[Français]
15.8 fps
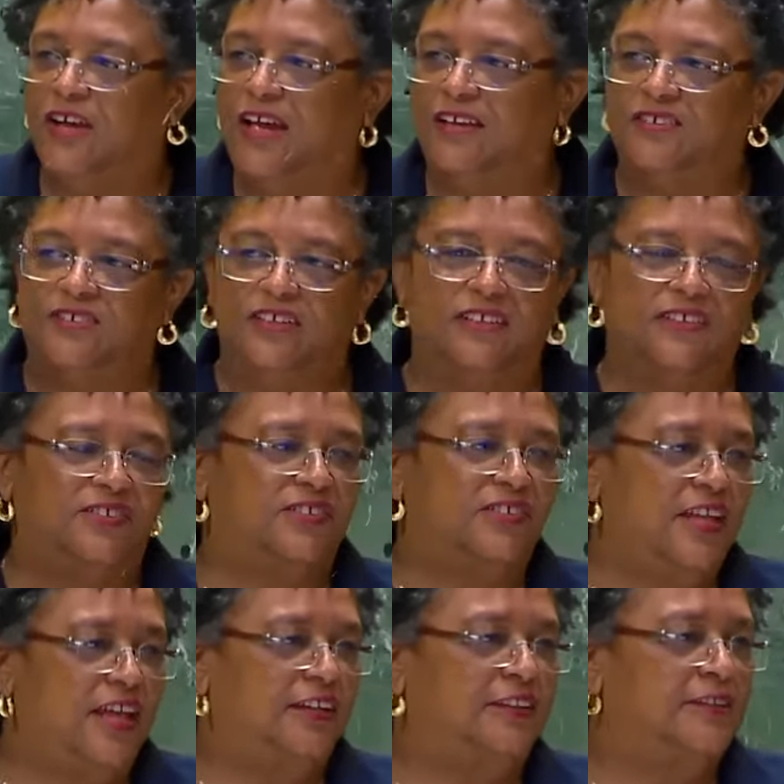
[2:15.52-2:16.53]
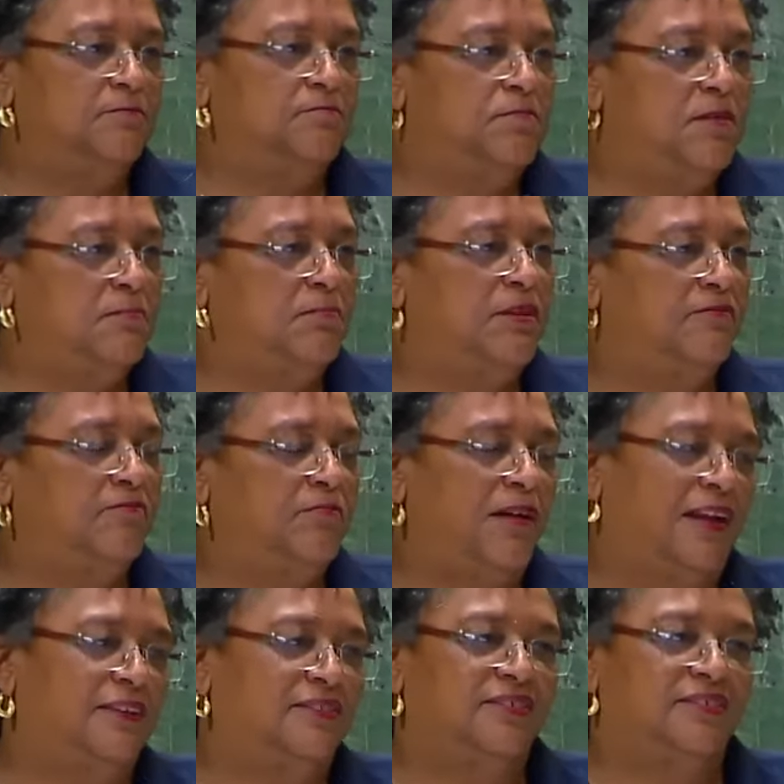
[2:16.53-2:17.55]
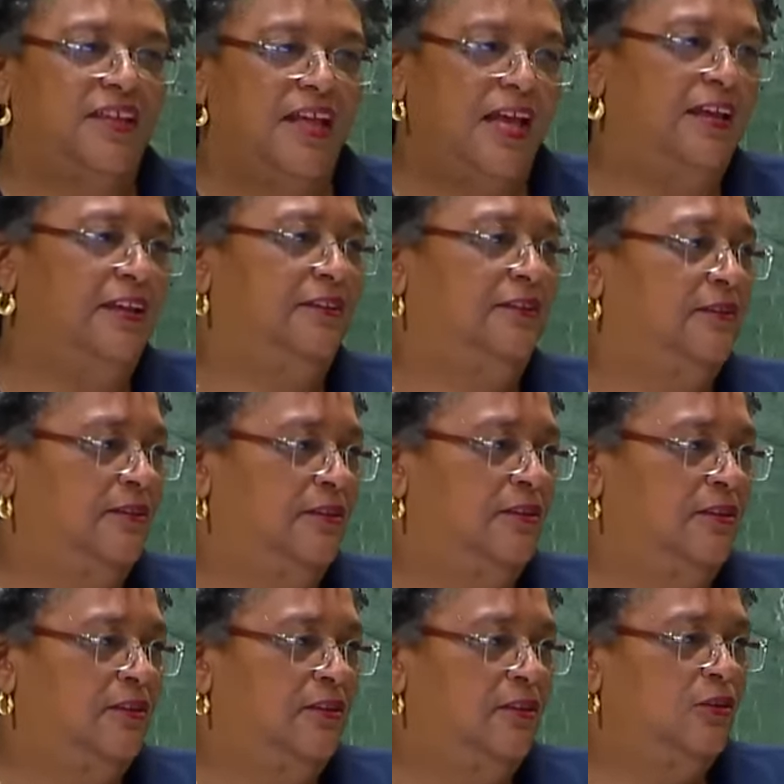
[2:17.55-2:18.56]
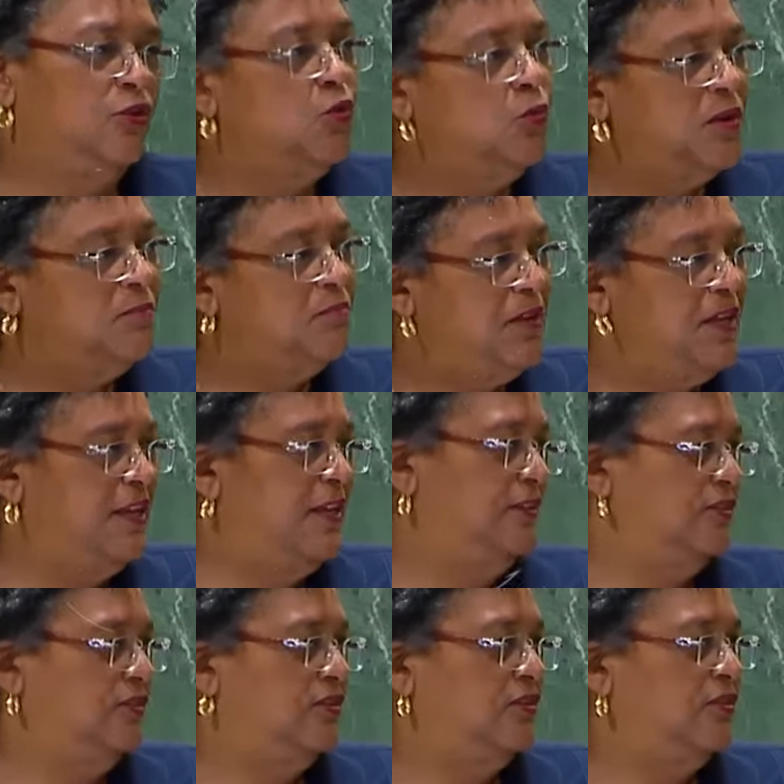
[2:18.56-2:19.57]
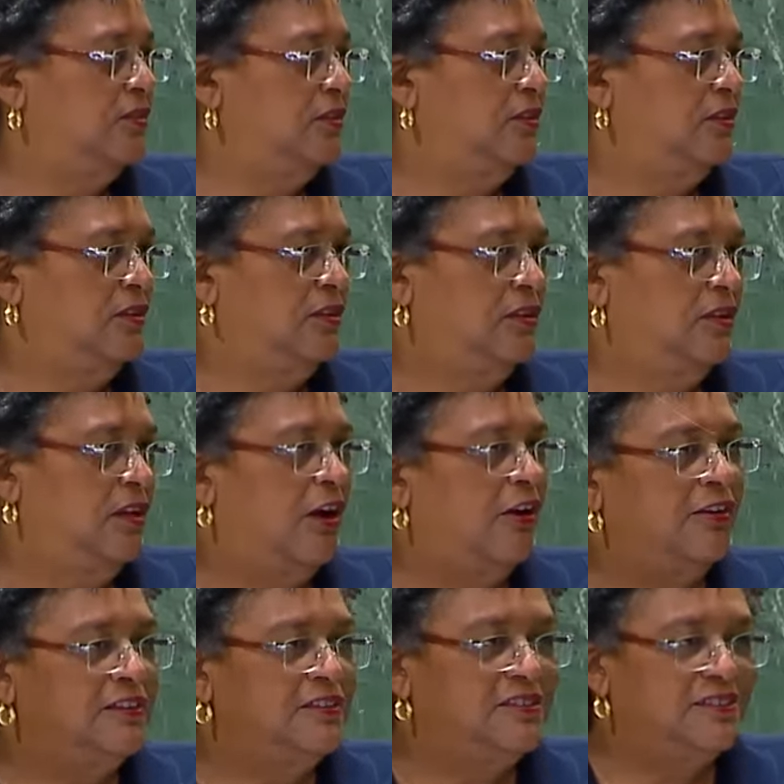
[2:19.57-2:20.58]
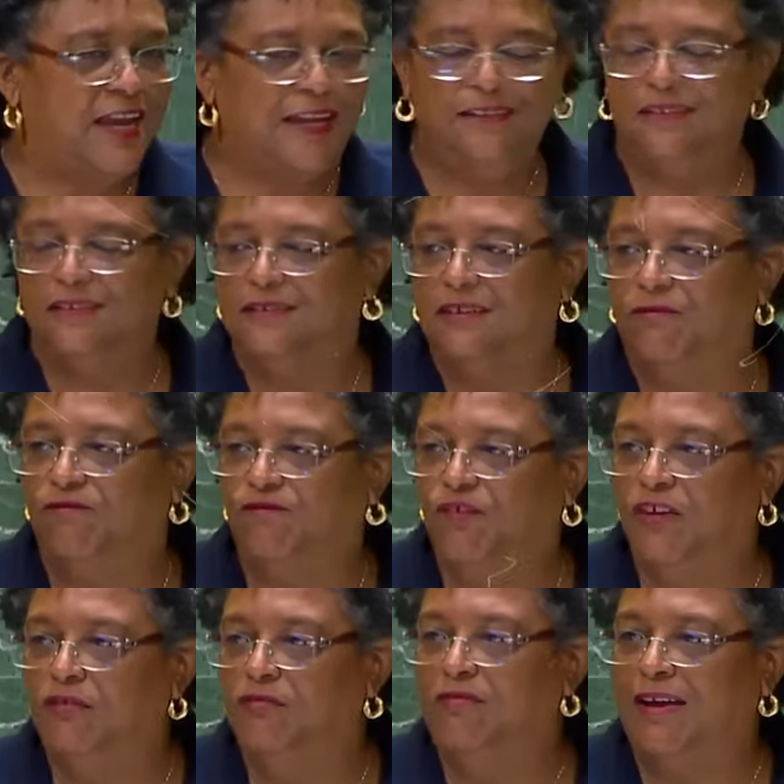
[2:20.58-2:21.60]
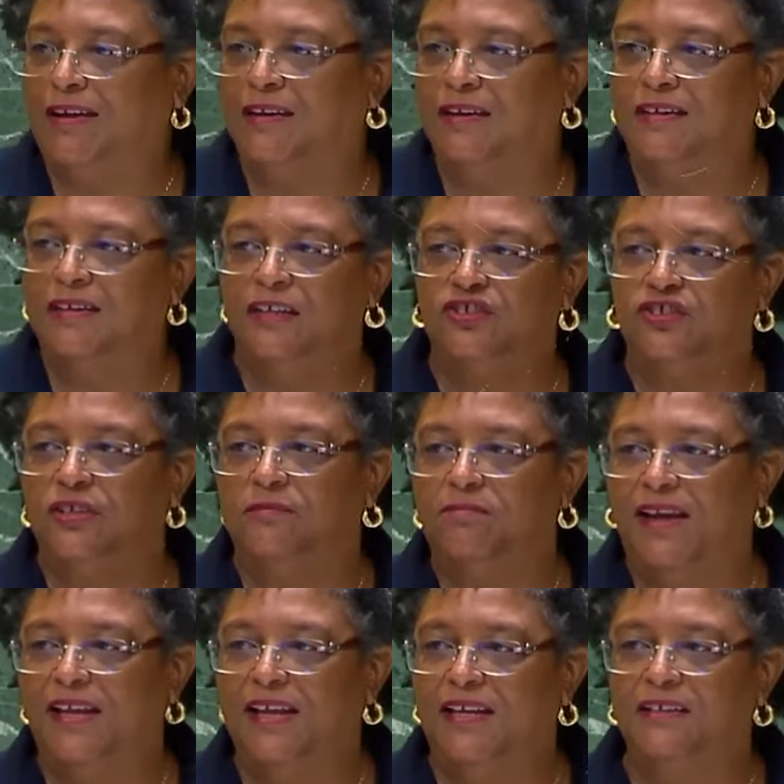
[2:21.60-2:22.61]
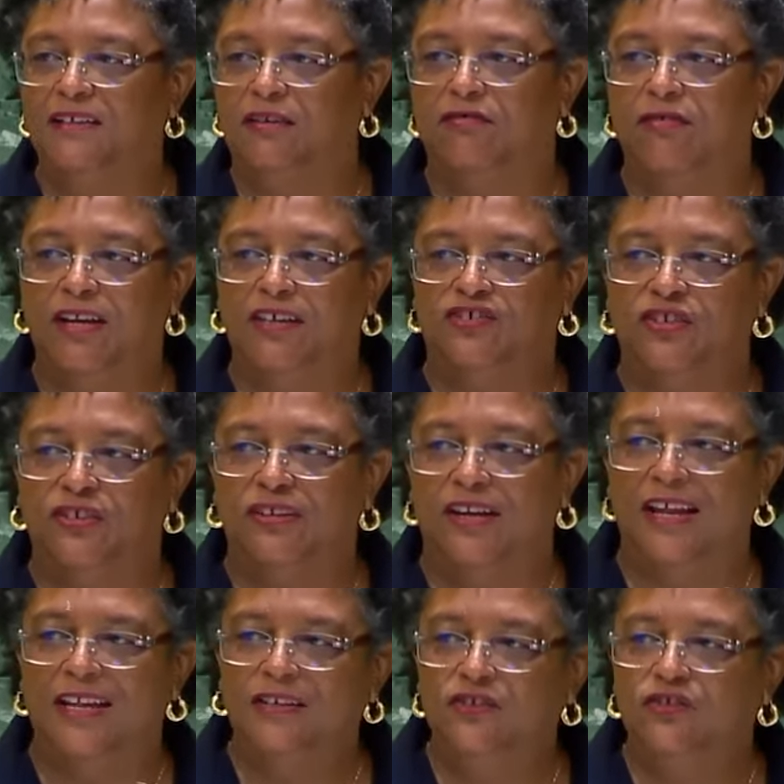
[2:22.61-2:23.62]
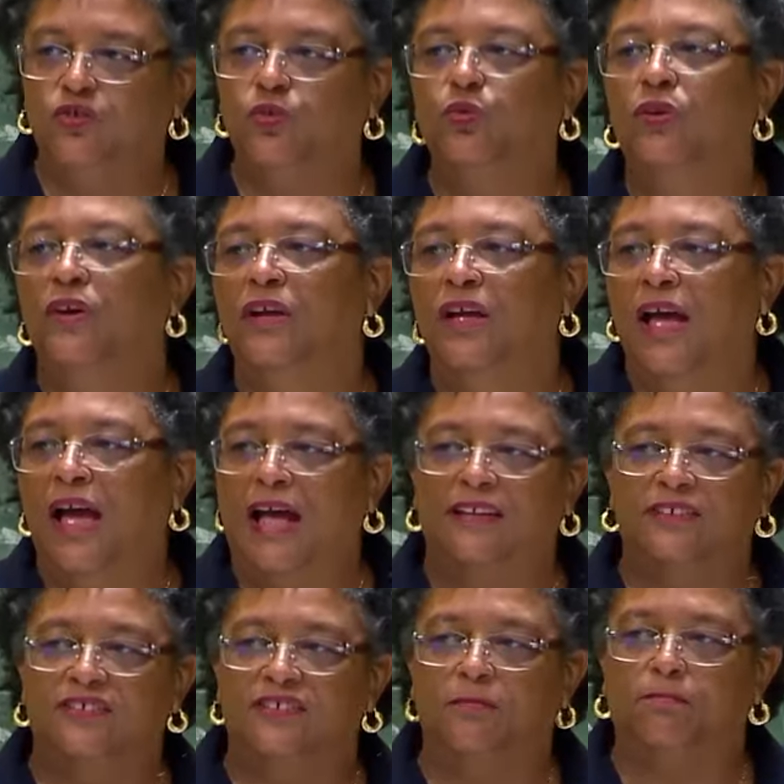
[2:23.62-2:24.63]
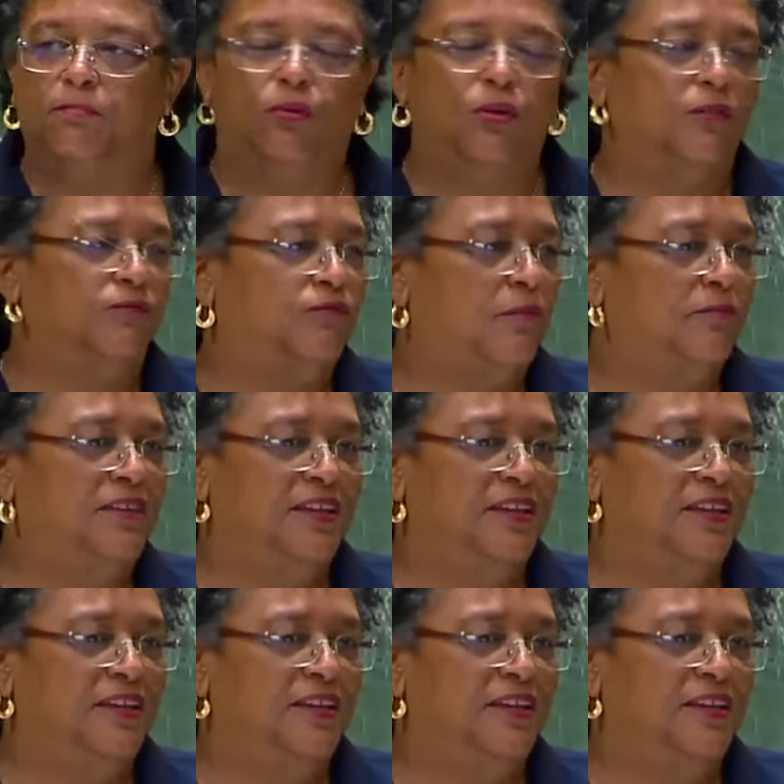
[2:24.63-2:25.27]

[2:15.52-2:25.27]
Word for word: parce qu'à nos yeux, il est clair que l'État et le peuple de Palestine ces êtres humains ont le droit à une reconnaissance pleine et entière, ont le droit